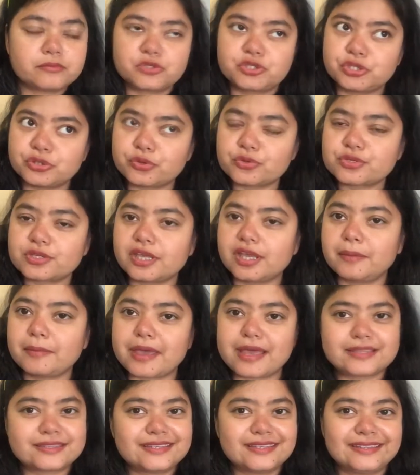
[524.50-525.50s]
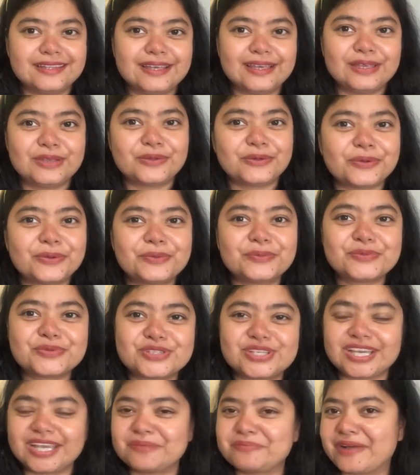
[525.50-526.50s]
शुरू से ही मैं ऐसी थी यू you नो know,
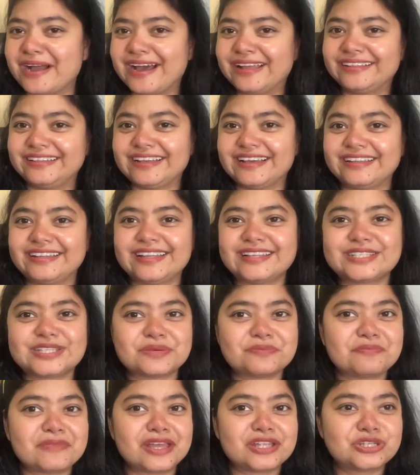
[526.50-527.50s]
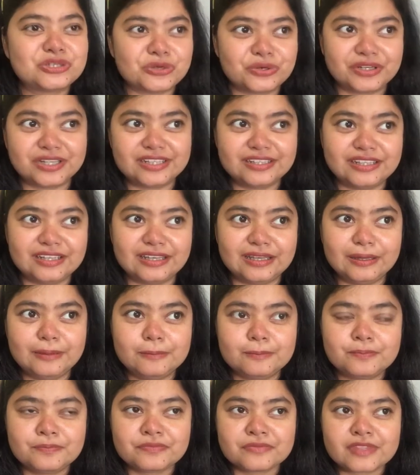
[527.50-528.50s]
मुझे एक बात याद है जब मैं छोटी थी
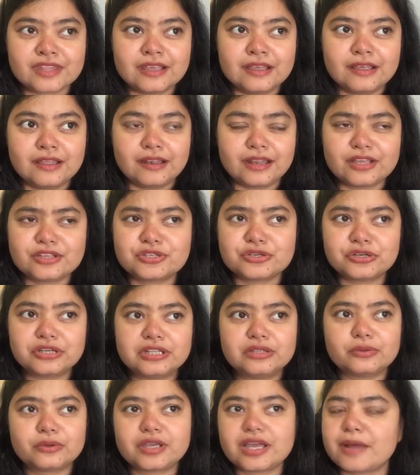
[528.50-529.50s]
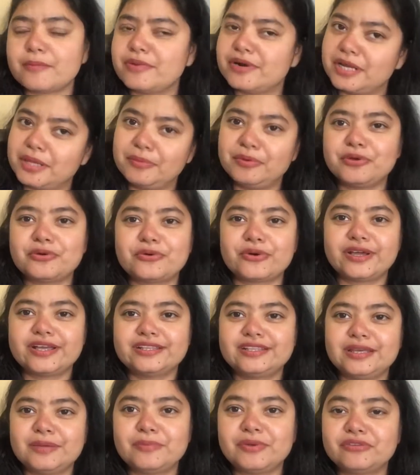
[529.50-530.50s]
लाइक छोटी तो क्या बड़ी भी हो
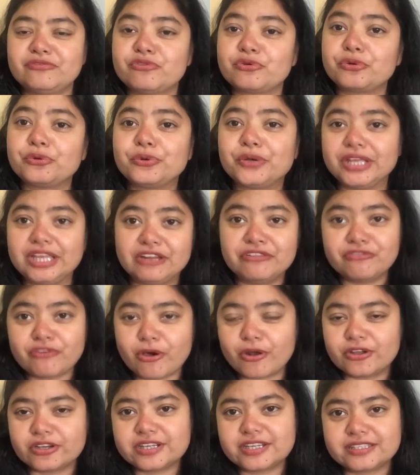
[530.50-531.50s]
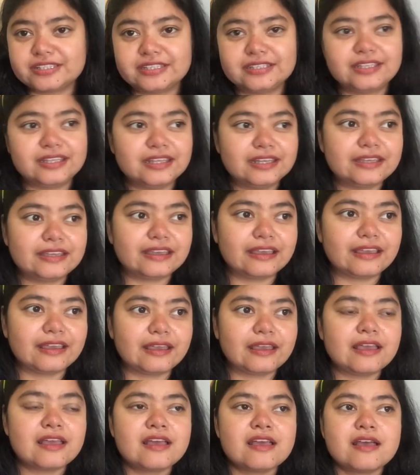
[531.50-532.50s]
गई थी बट वो रूटीन फॉलो करती थी कि
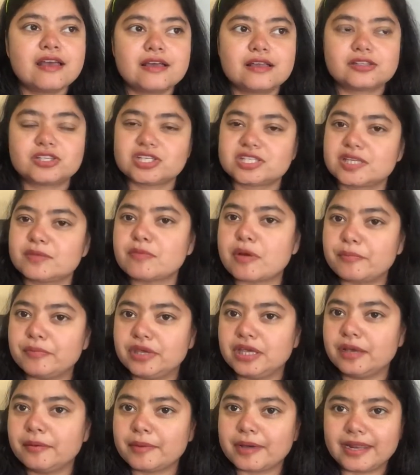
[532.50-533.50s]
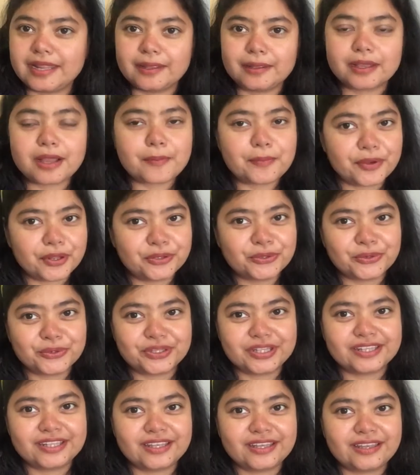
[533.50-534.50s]
जैसे मम्मी हमारे कपड़े
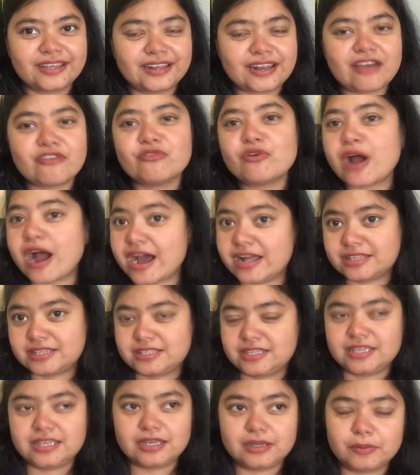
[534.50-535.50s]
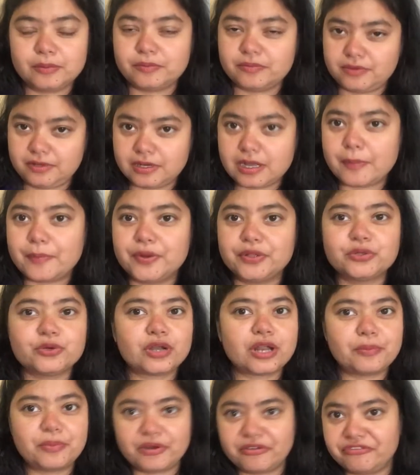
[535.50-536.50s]
धोते थे है ना वो हाथ से कपड़े
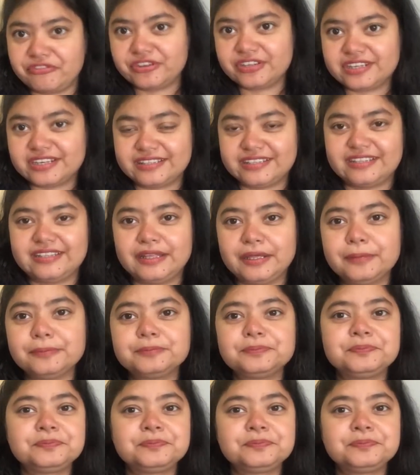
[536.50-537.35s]
धोना प्रेफर करते थे